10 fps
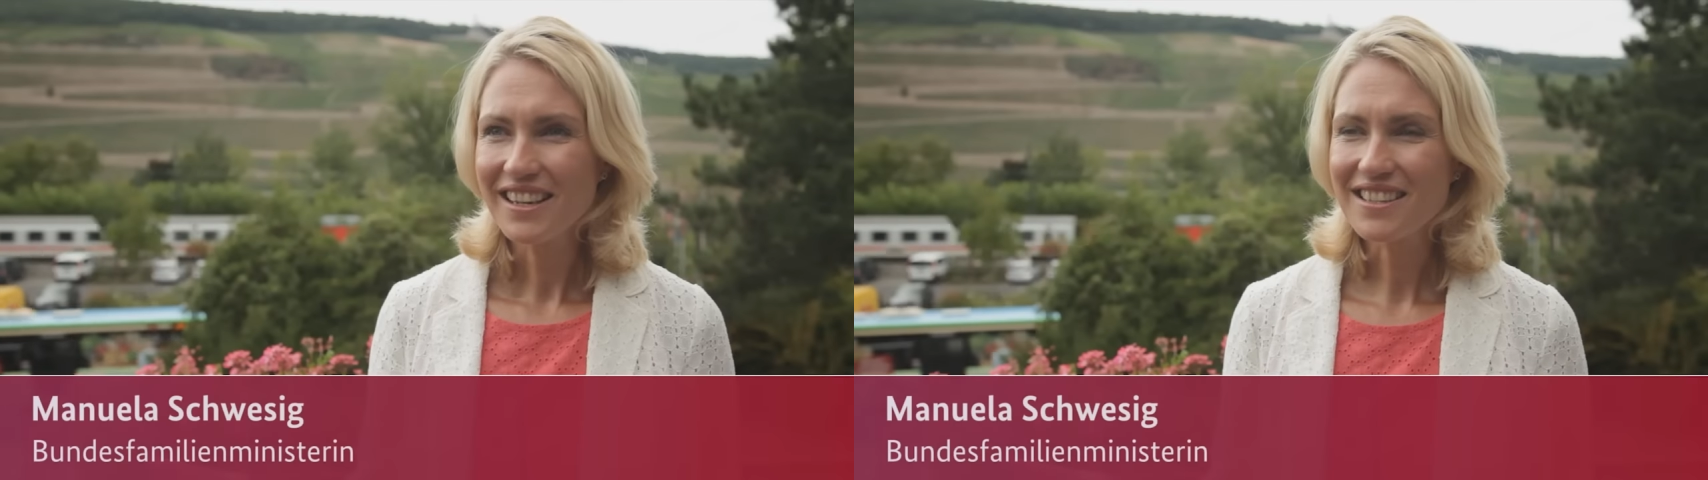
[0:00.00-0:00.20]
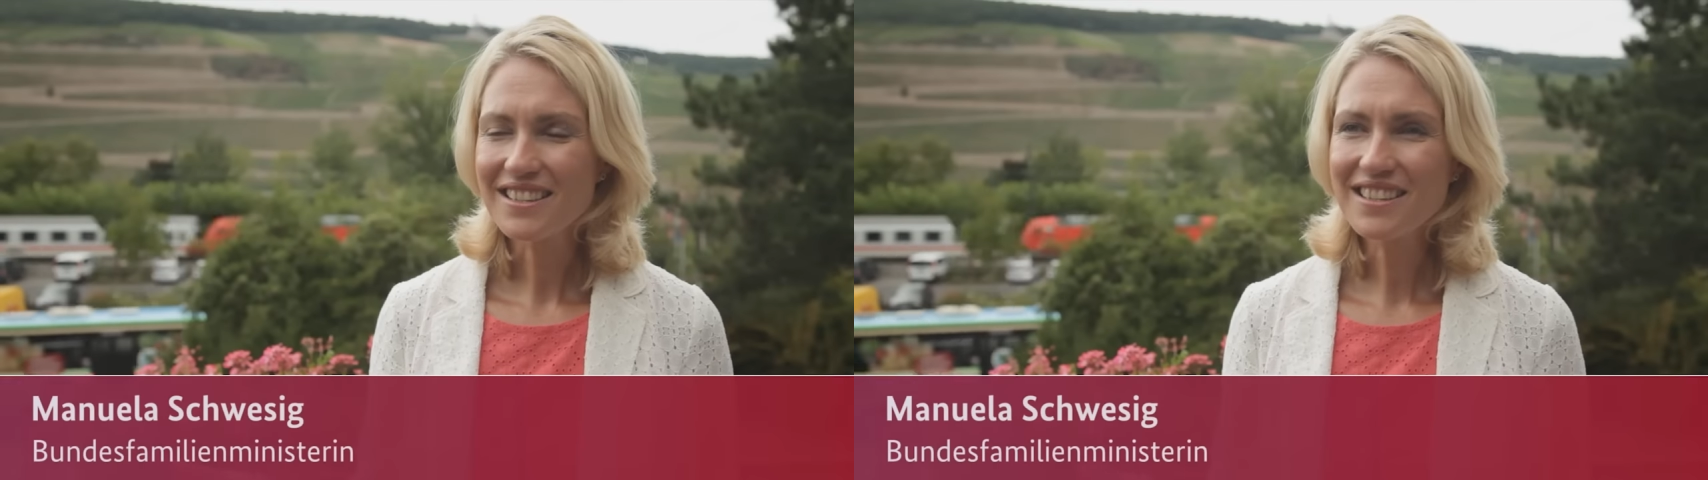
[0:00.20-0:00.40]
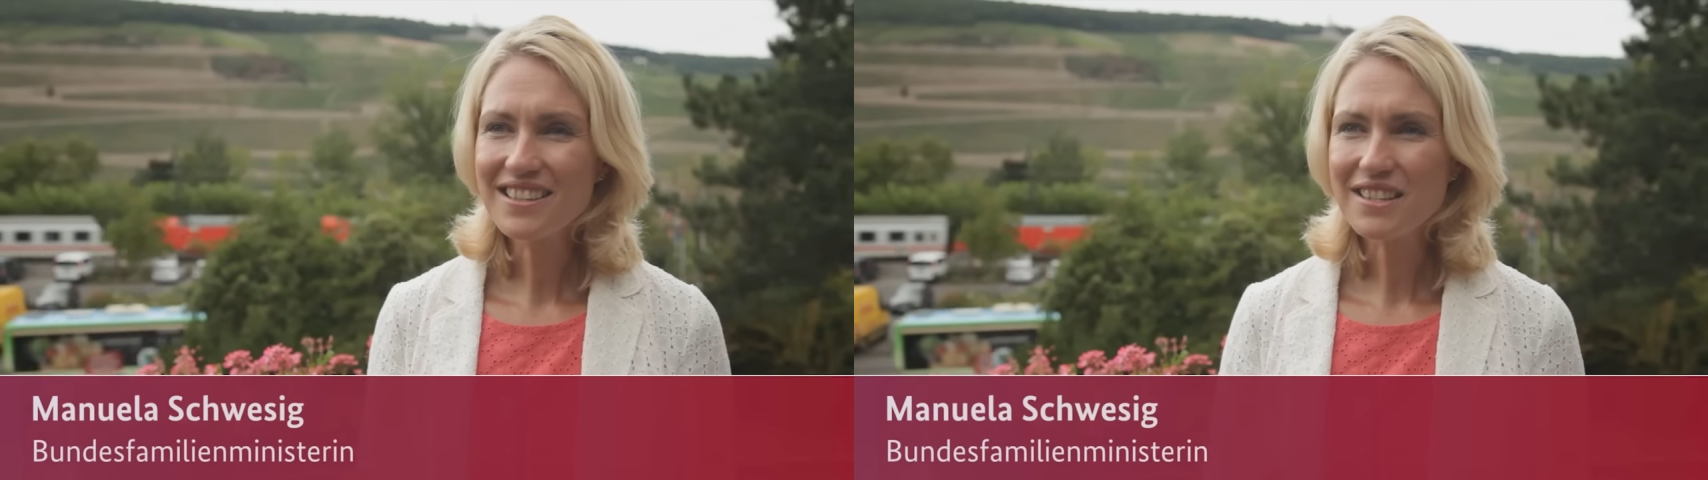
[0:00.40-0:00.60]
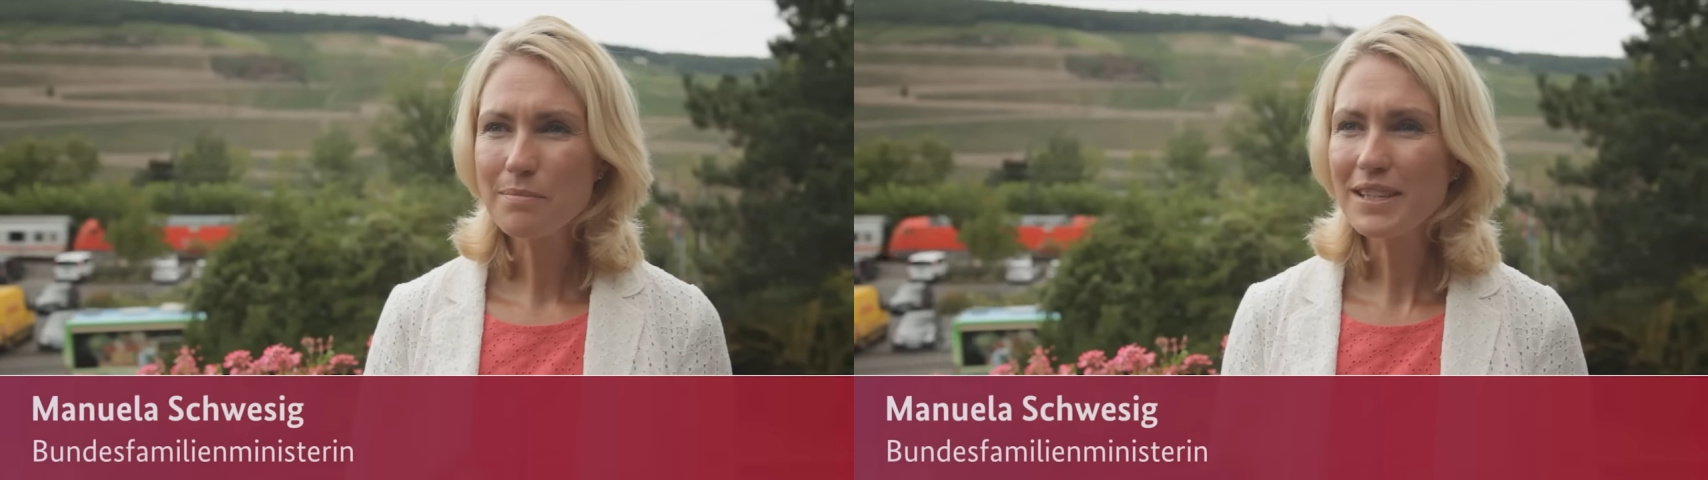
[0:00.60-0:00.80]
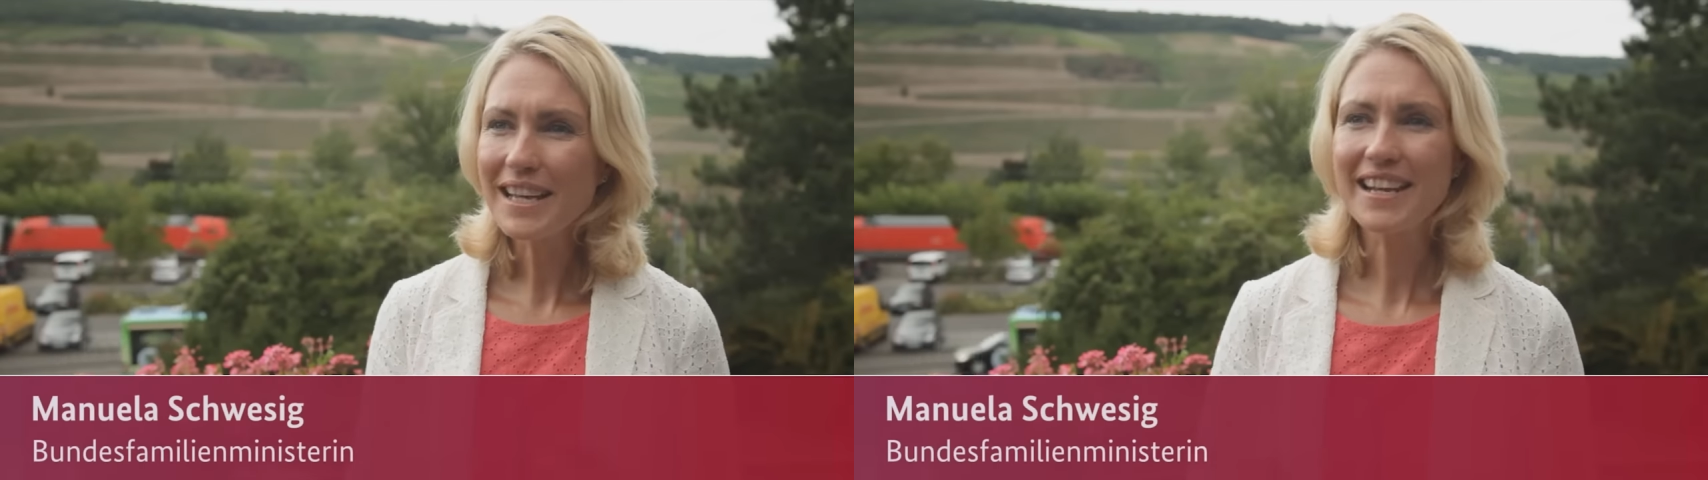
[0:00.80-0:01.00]
es dieses
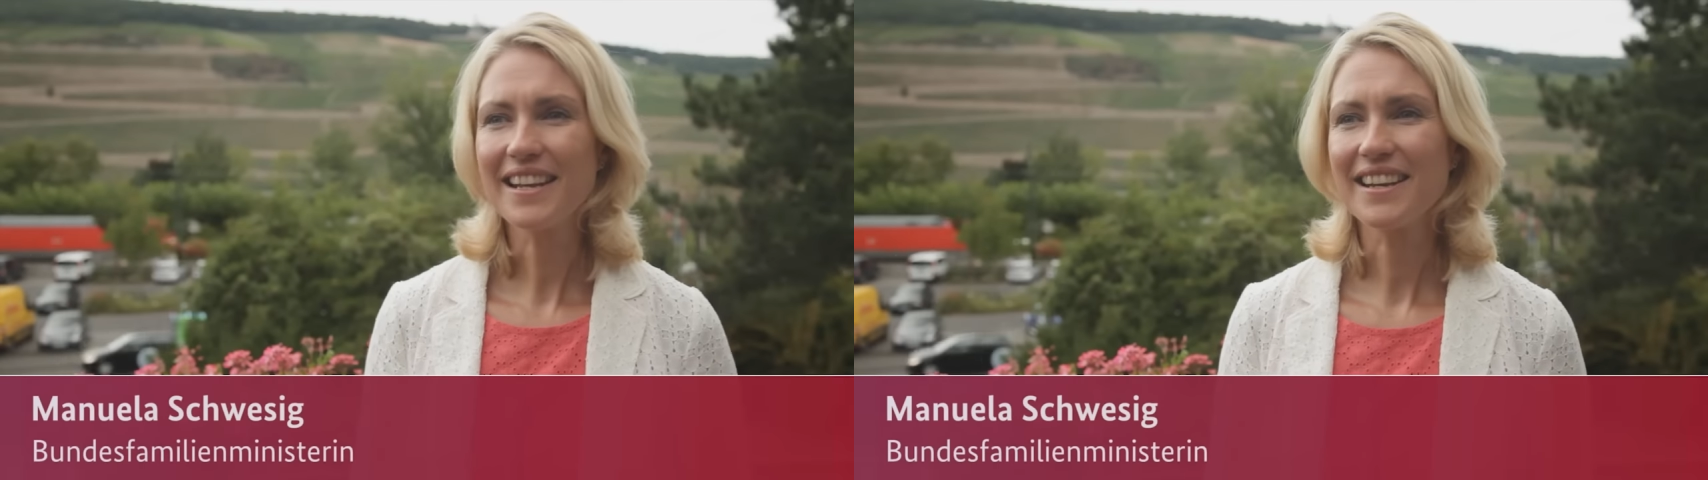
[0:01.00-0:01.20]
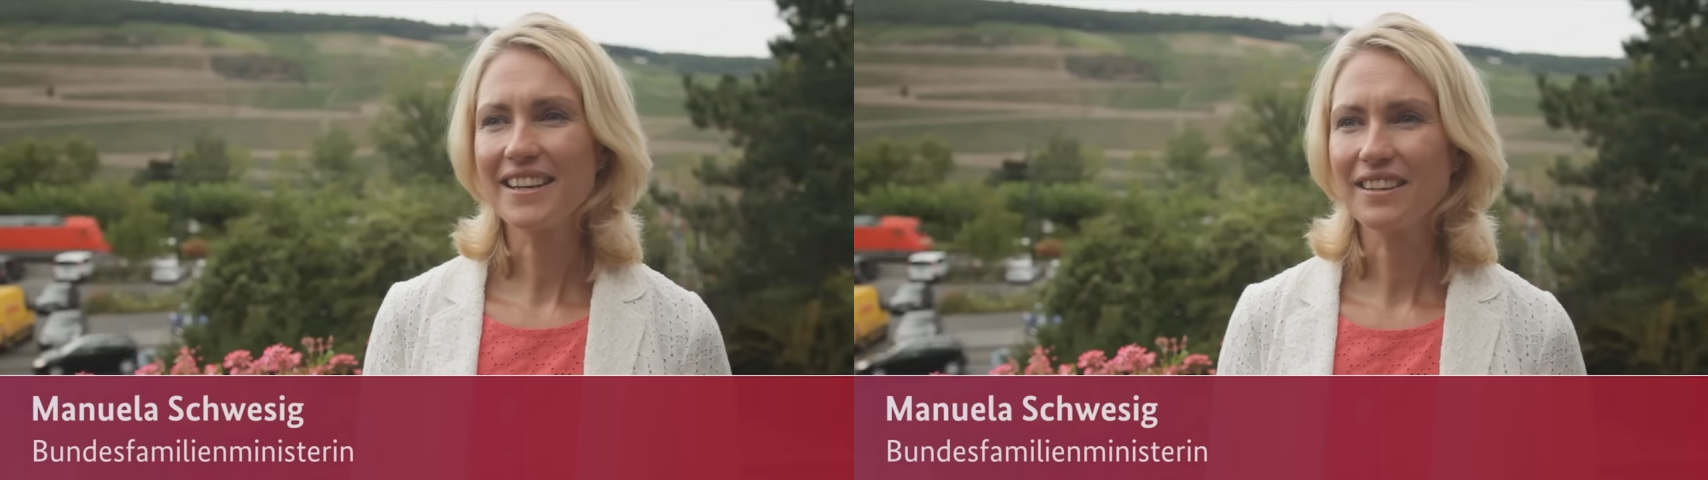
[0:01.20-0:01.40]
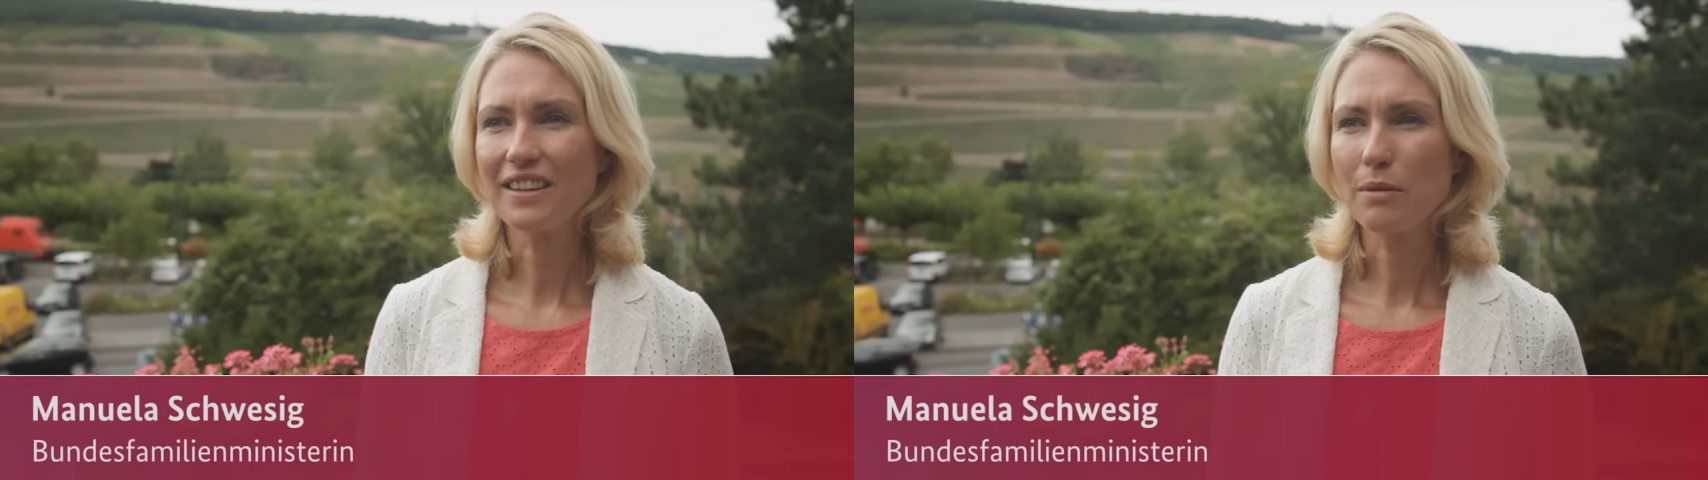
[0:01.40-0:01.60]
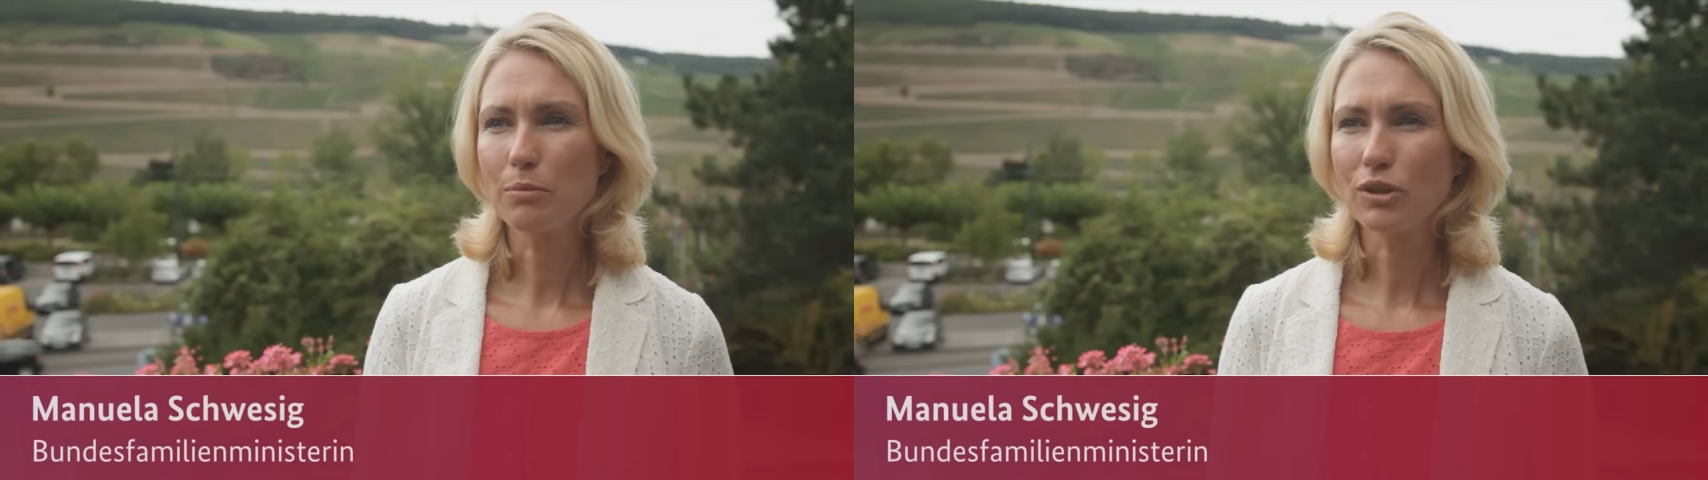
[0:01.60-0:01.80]
Miteinander hier gibt